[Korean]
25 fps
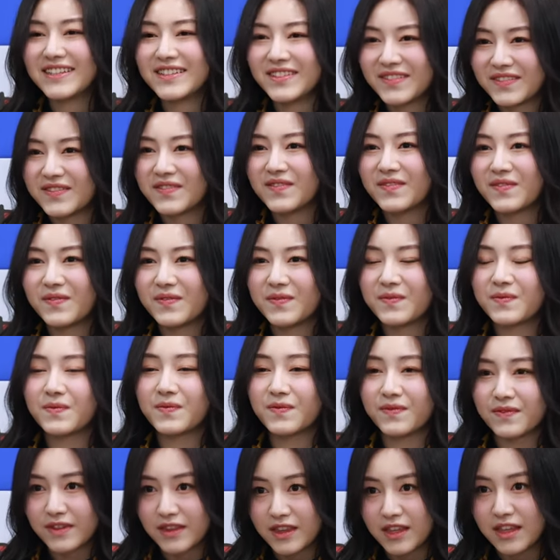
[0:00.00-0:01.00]
자 로켓펀치
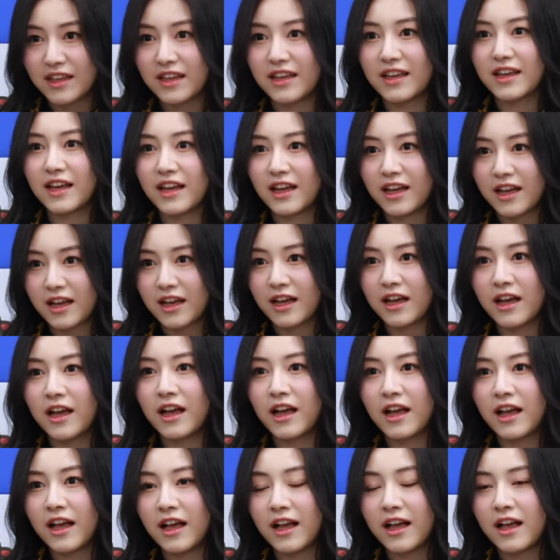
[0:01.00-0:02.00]
올해 활동 계획 좀
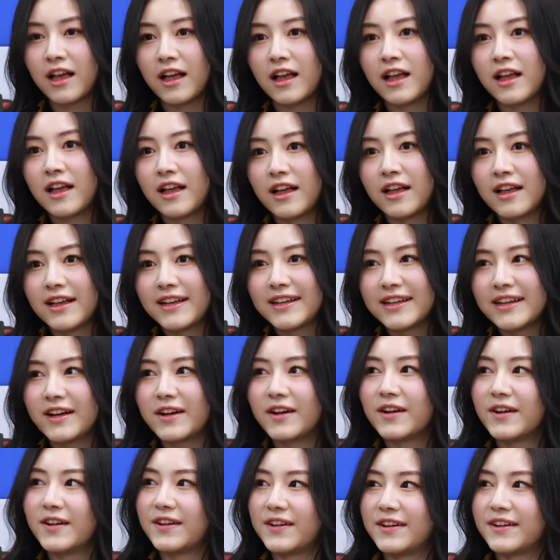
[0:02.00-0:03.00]
말씀해 주세요.
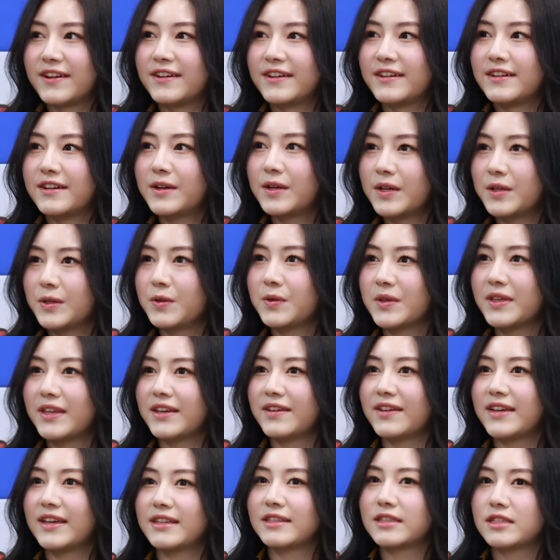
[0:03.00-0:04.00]
어 활동
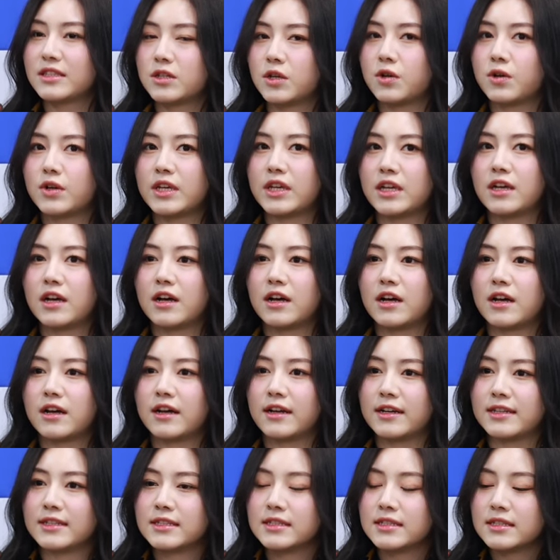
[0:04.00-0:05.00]
계획
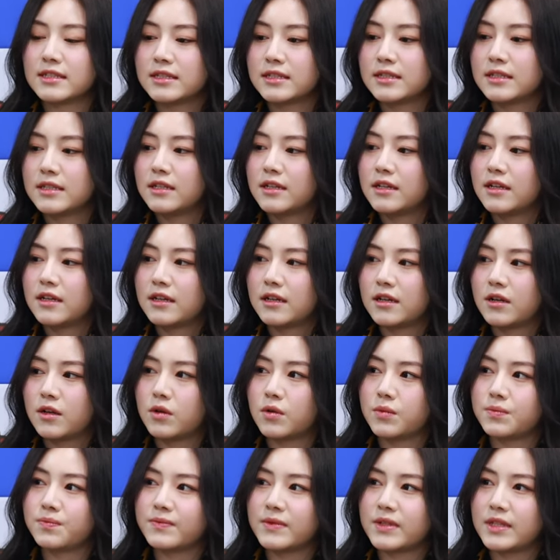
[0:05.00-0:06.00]
저희가
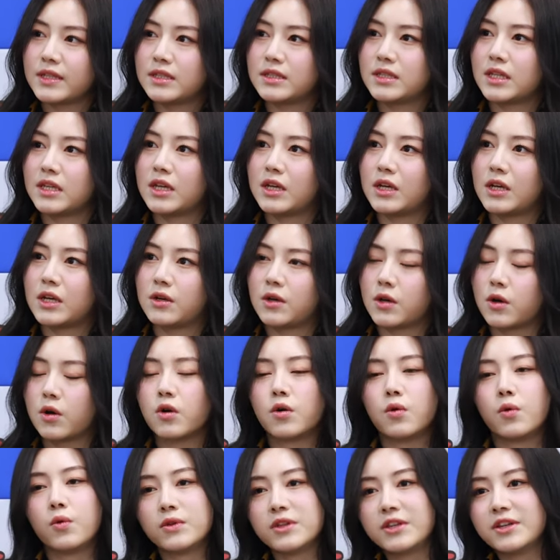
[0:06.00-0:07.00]
이제
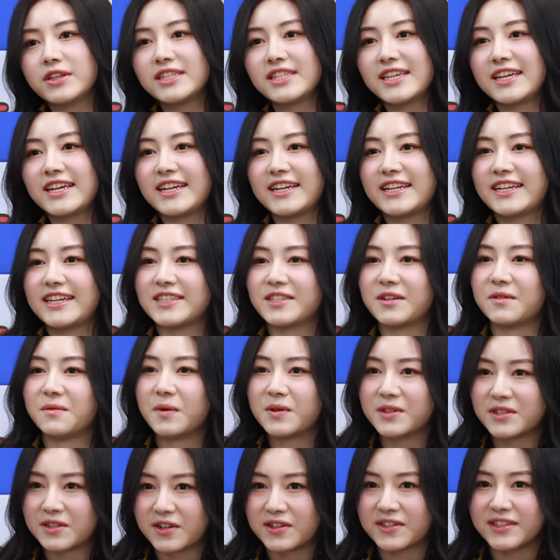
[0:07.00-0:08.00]
5년 차에
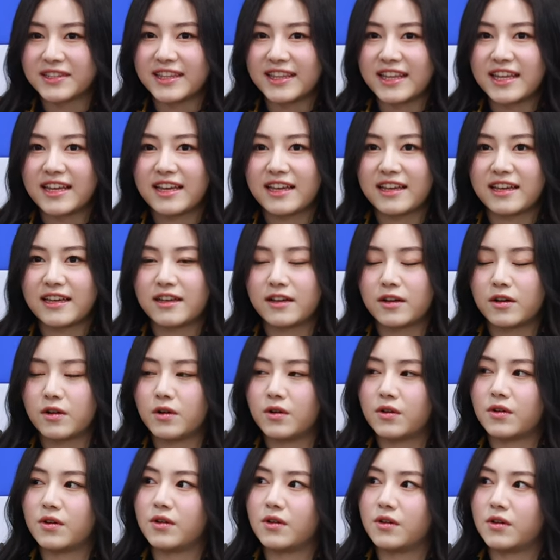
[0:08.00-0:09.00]
접어들었는데
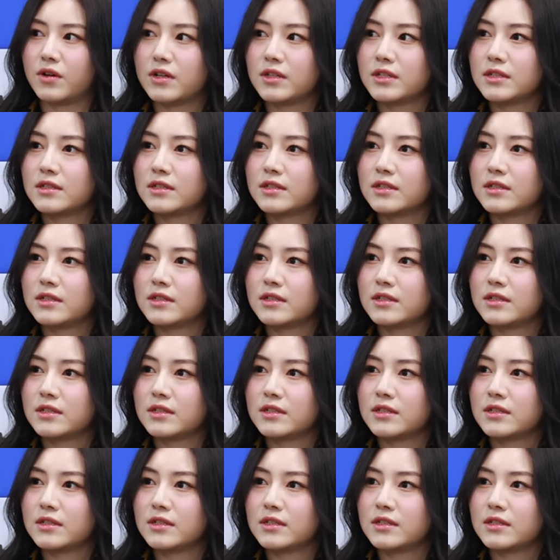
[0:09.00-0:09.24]
어.